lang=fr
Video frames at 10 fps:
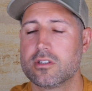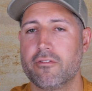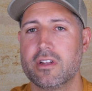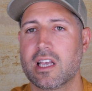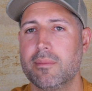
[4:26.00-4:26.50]
ça
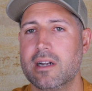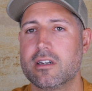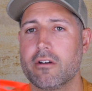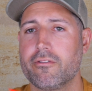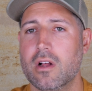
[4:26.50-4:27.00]
fait très bien le
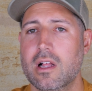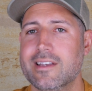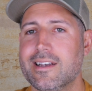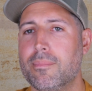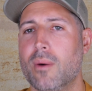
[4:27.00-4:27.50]
taf.
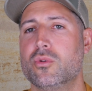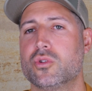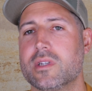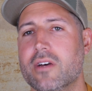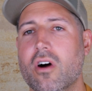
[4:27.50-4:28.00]
Il n'y a pas
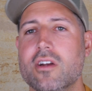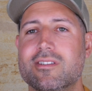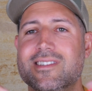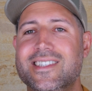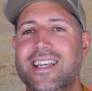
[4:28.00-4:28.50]
besoin d'avoir une
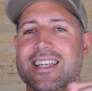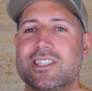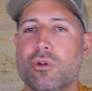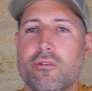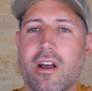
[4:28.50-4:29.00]

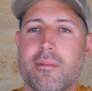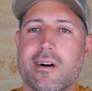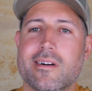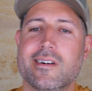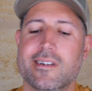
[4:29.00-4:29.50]
discrétion
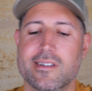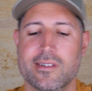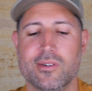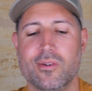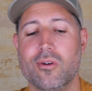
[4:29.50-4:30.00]
vraiment euh,